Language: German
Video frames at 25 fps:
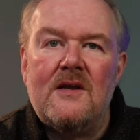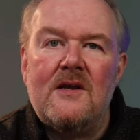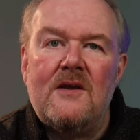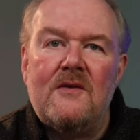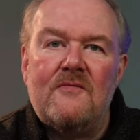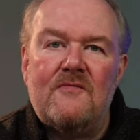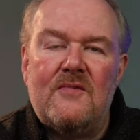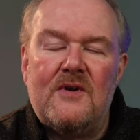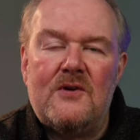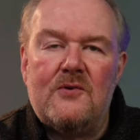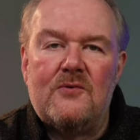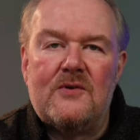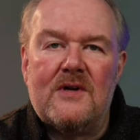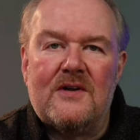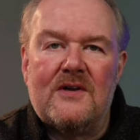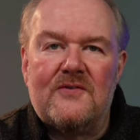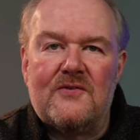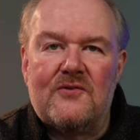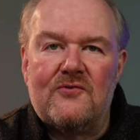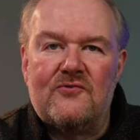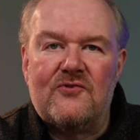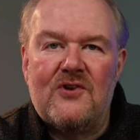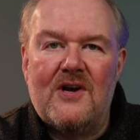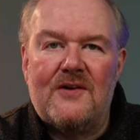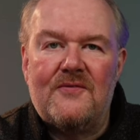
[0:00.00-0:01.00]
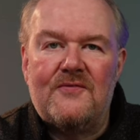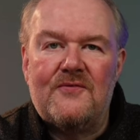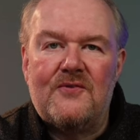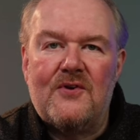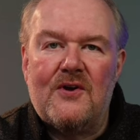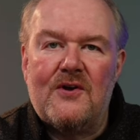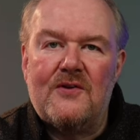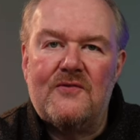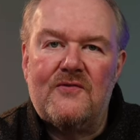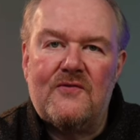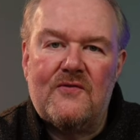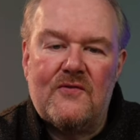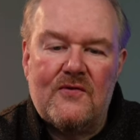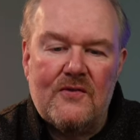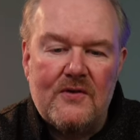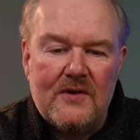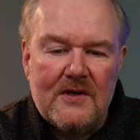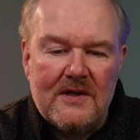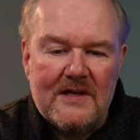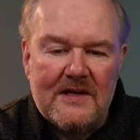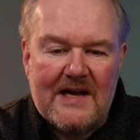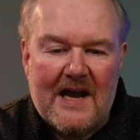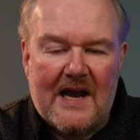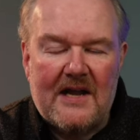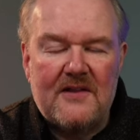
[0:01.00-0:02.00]
Wenn du das geschafft hast,
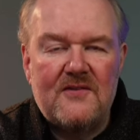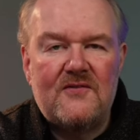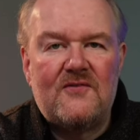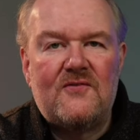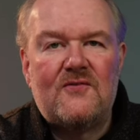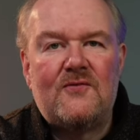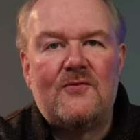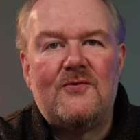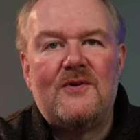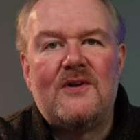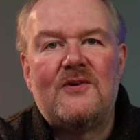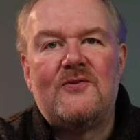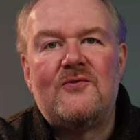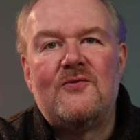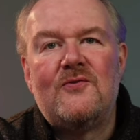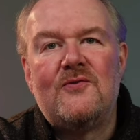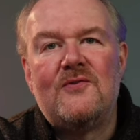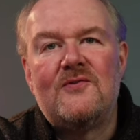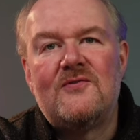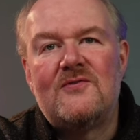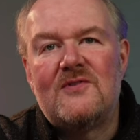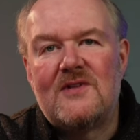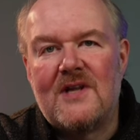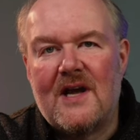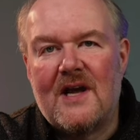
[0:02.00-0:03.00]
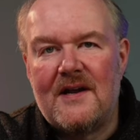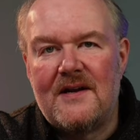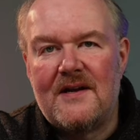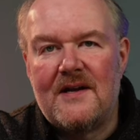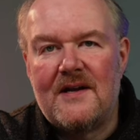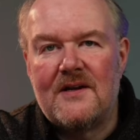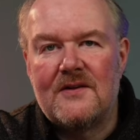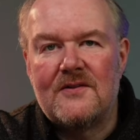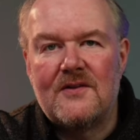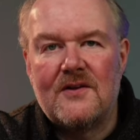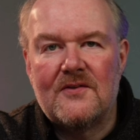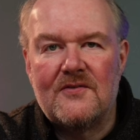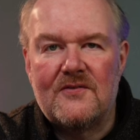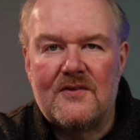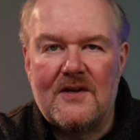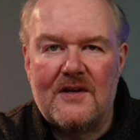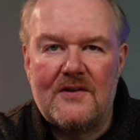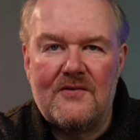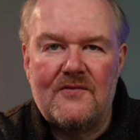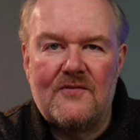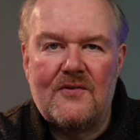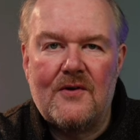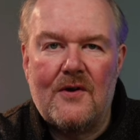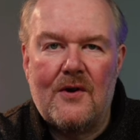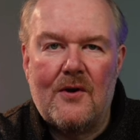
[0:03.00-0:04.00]
kannst du natürlich danach das
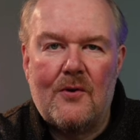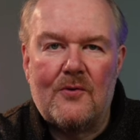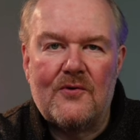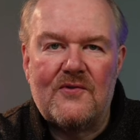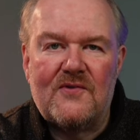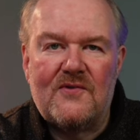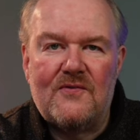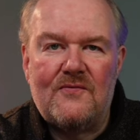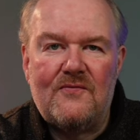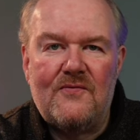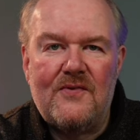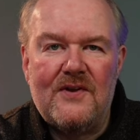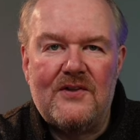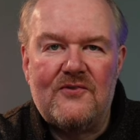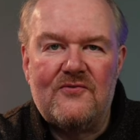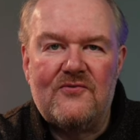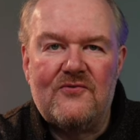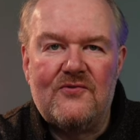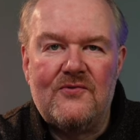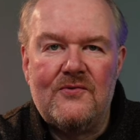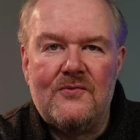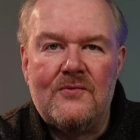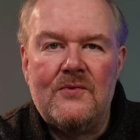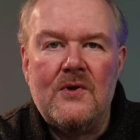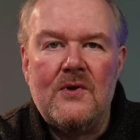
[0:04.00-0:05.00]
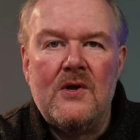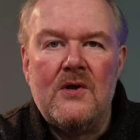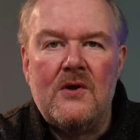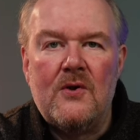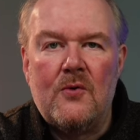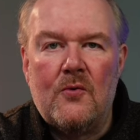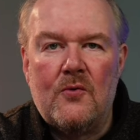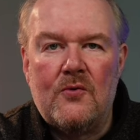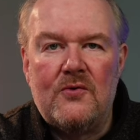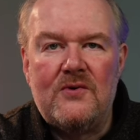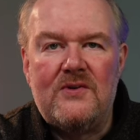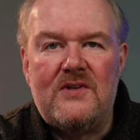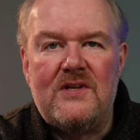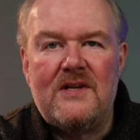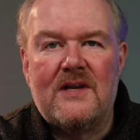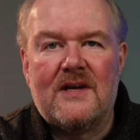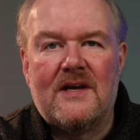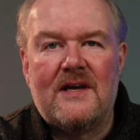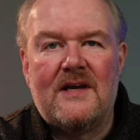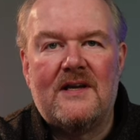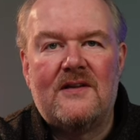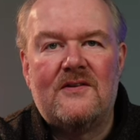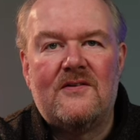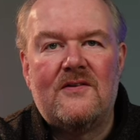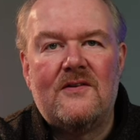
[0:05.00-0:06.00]
Ganze auch switchen und
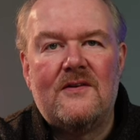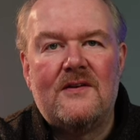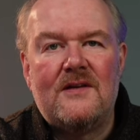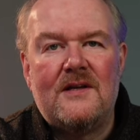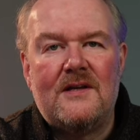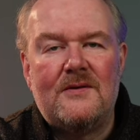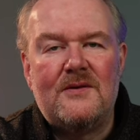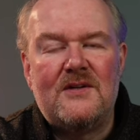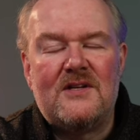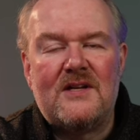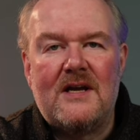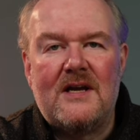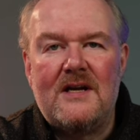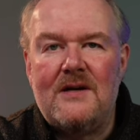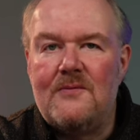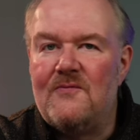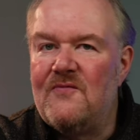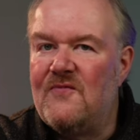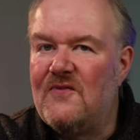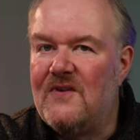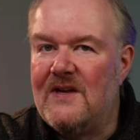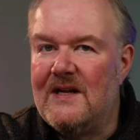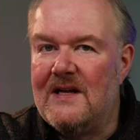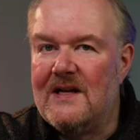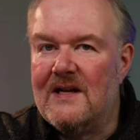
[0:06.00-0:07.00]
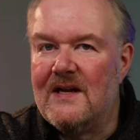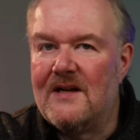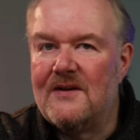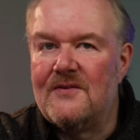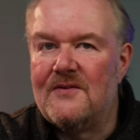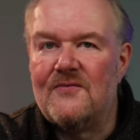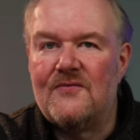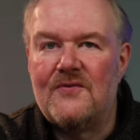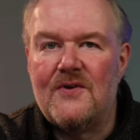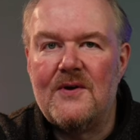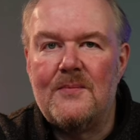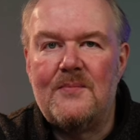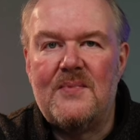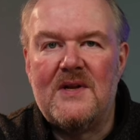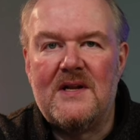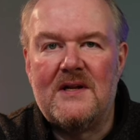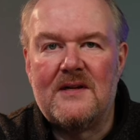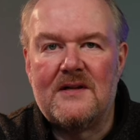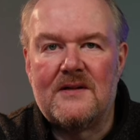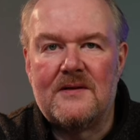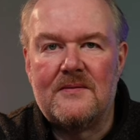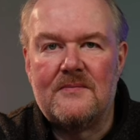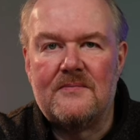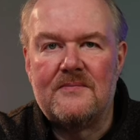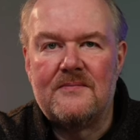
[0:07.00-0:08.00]
direkt mit deinem WLAN
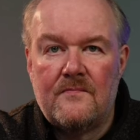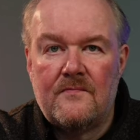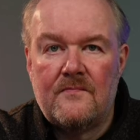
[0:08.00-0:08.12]
verbinden.